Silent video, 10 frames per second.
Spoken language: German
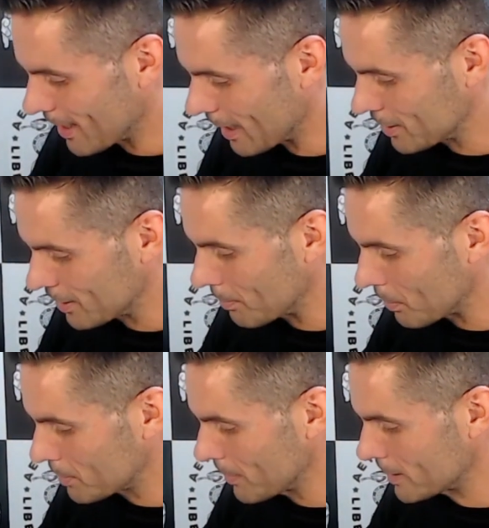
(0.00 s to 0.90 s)
Also
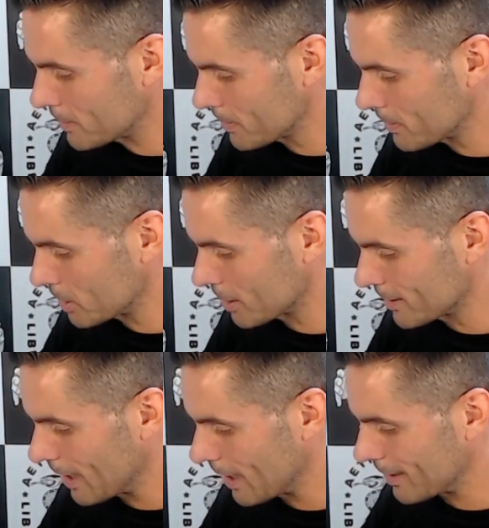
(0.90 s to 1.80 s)
klamottenmäßig muss man schon
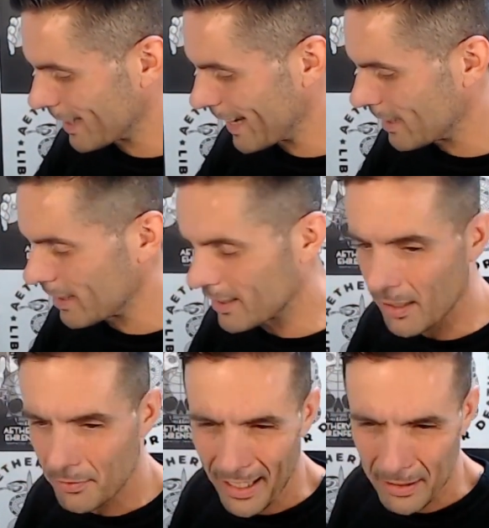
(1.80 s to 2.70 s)
sagen,
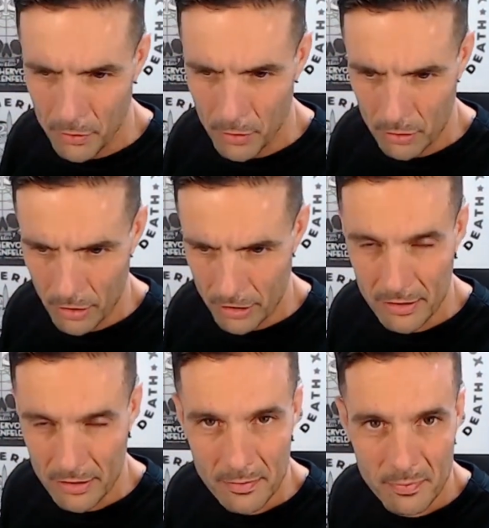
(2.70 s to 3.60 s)
Engländer weit vor
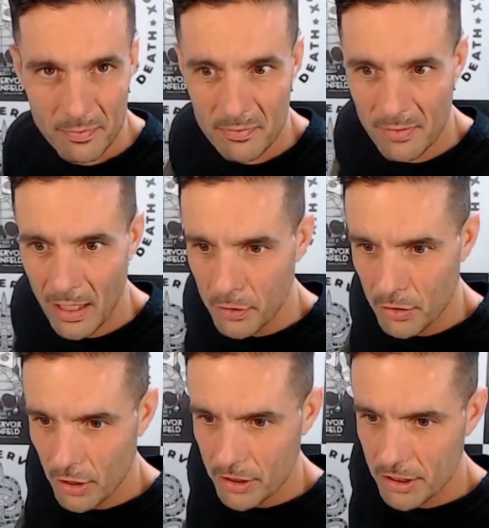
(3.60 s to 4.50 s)
Deutschen. Weit vor
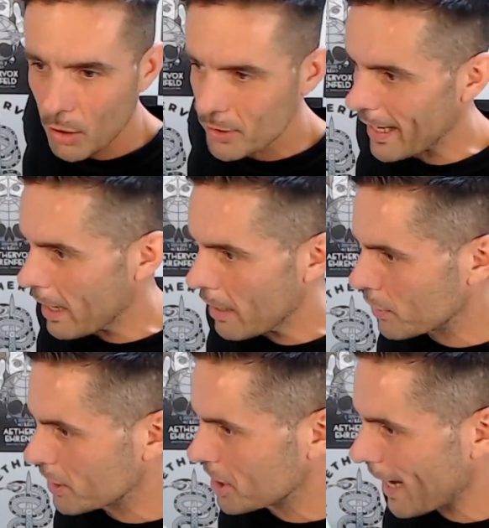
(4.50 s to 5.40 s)
Deutschen. Auch der
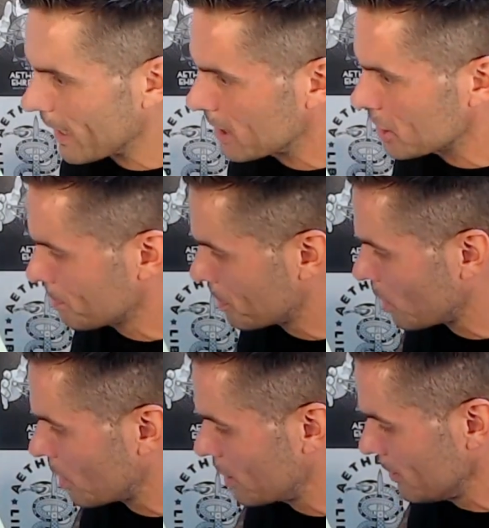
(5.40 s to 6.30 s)
average englische
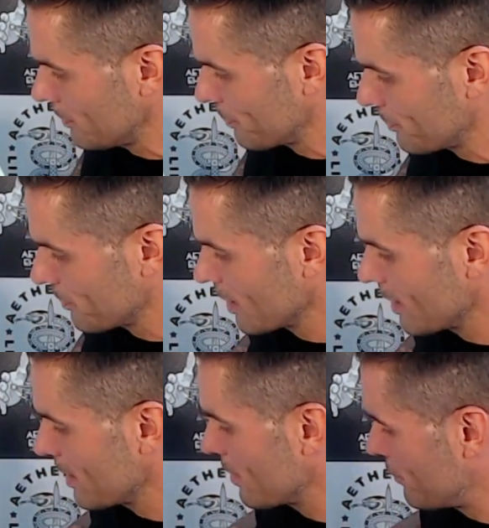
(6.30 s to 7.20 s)
Proll
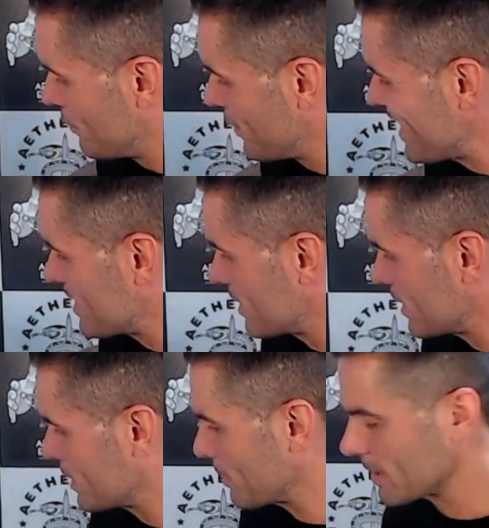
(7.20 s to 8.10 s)

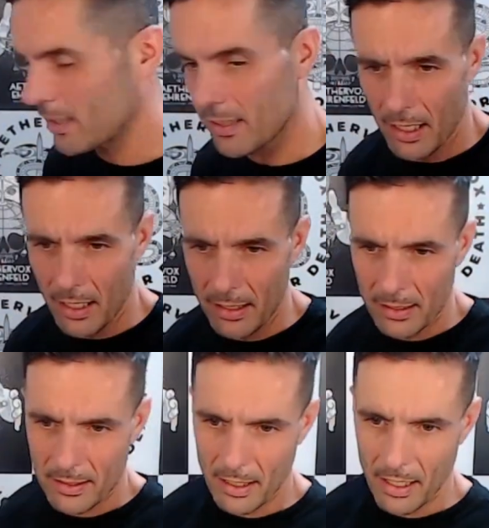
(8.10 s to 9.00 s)
wesentlich besser gekleidet
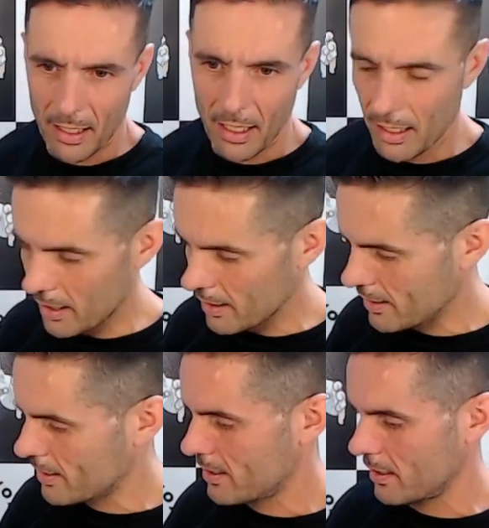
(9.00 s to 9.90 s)

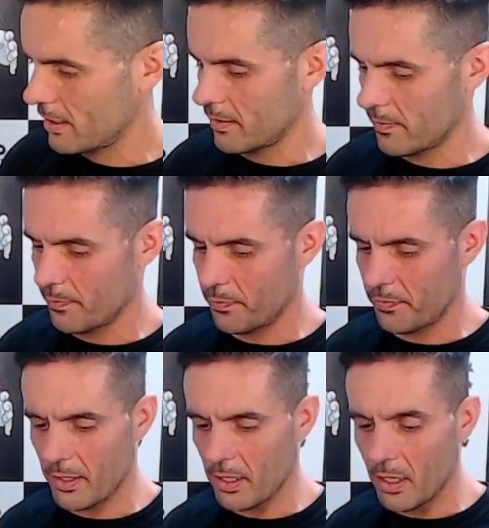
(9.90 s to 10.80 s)
als
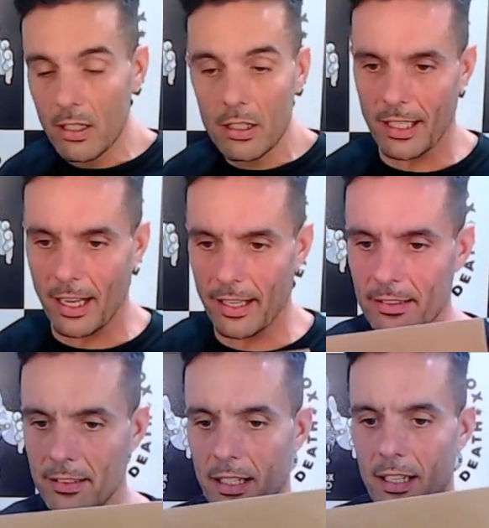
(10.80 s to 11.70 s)

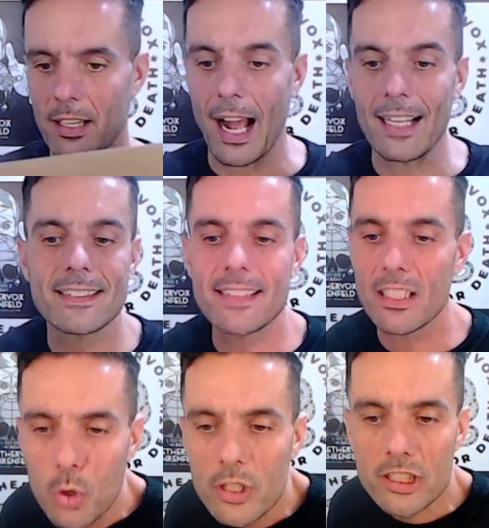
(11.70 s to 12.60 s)
irgendein, als der
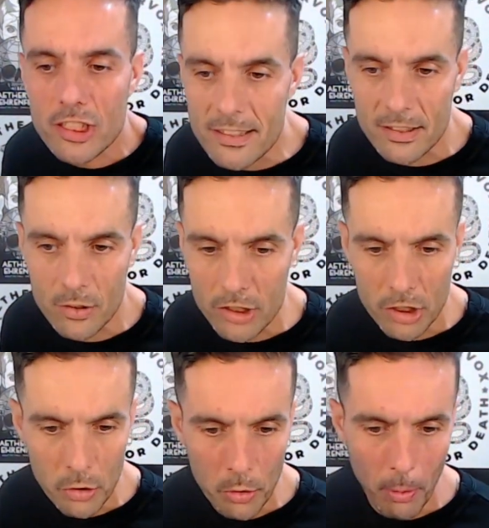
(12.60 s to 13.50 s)

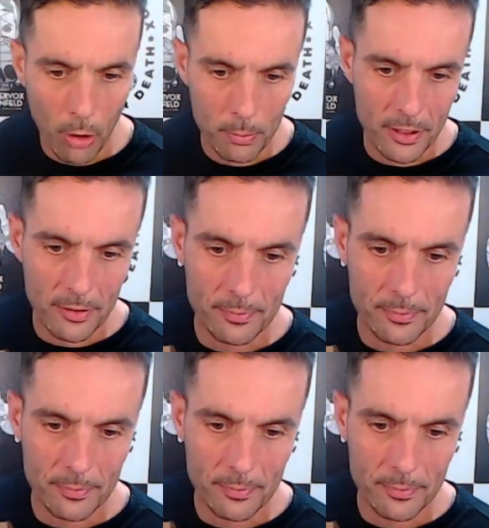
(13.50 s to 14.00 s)
Durchschnittsdeutsche überhaupt.